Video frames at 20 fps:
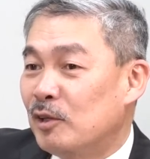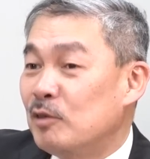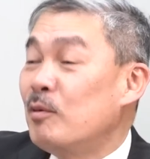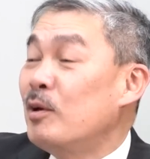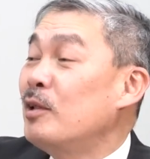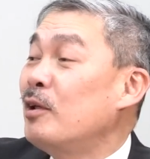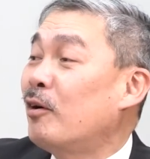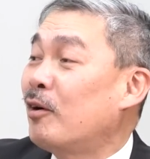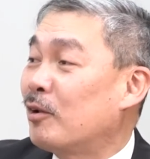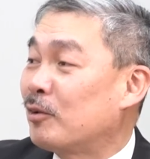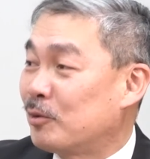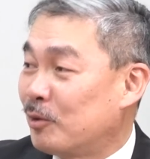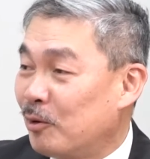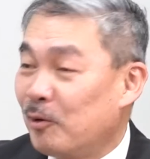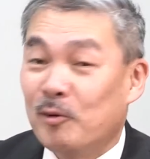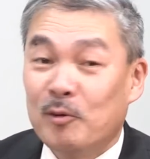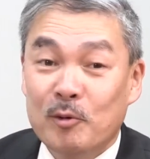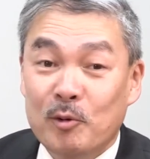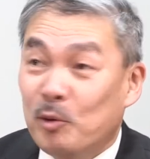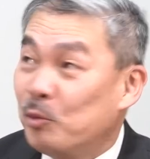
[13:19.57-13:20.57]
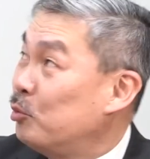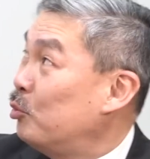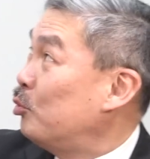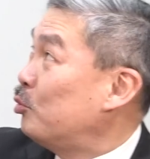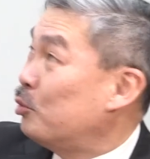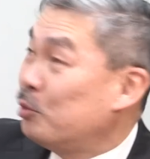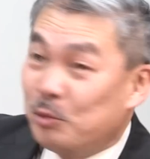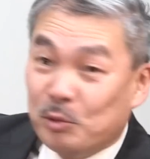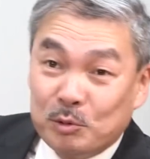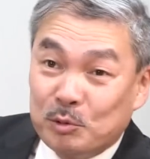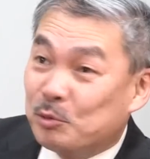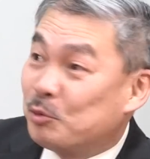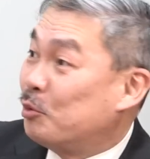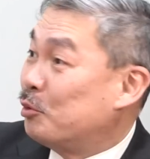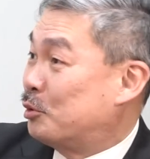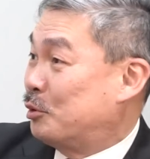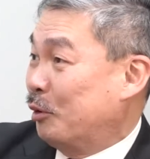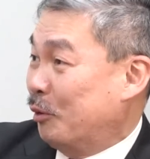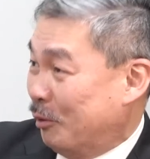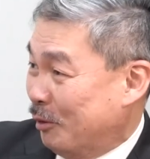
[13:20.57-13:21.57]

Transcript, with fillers: 言えなかったら、はい、どうぞどうぞどうぞ。